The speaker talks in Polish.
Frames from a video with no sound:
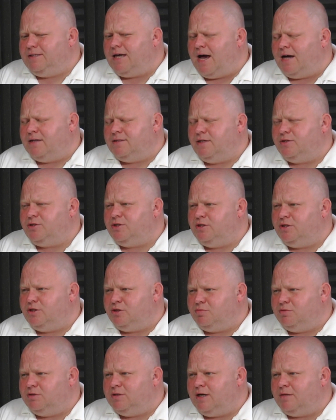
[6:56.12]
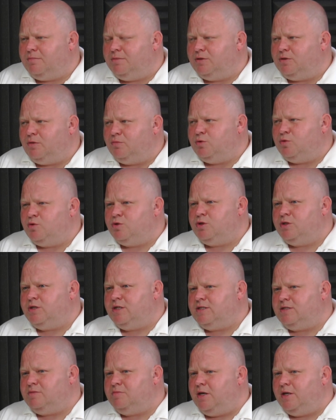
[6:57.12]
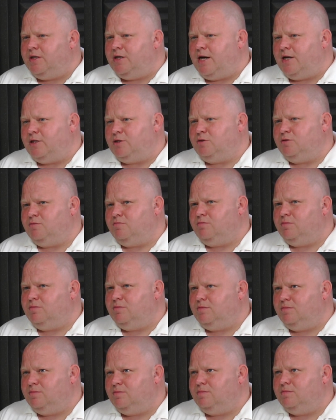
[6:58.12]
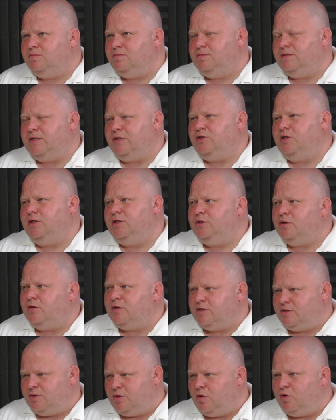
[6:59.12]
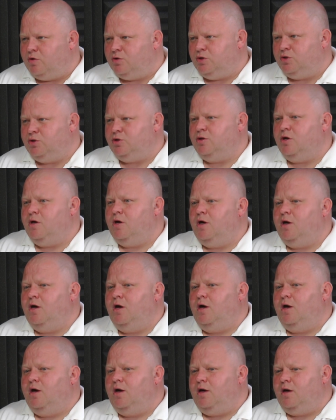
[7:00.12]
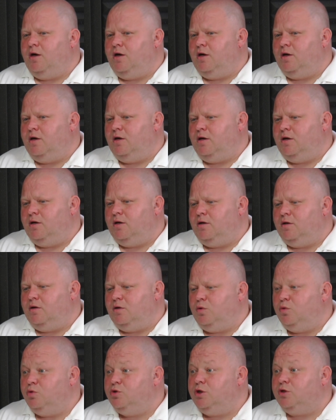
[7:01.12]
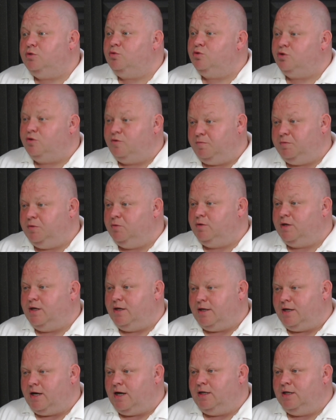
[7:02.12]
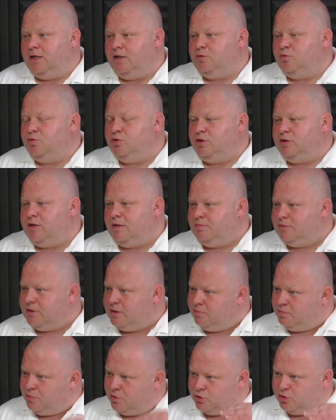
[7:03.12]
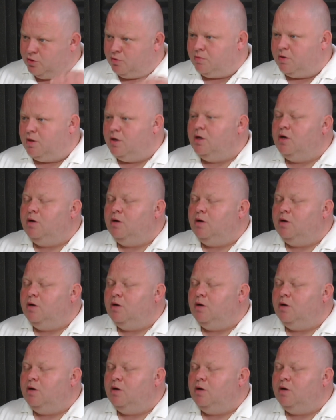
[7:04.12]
Tak, zaczęliśmy jakby tą drużynę zmieniać, y, zaczęli do nas dochodzić e, ludzie, którzy w piłkę grali, którzy nam ten poziom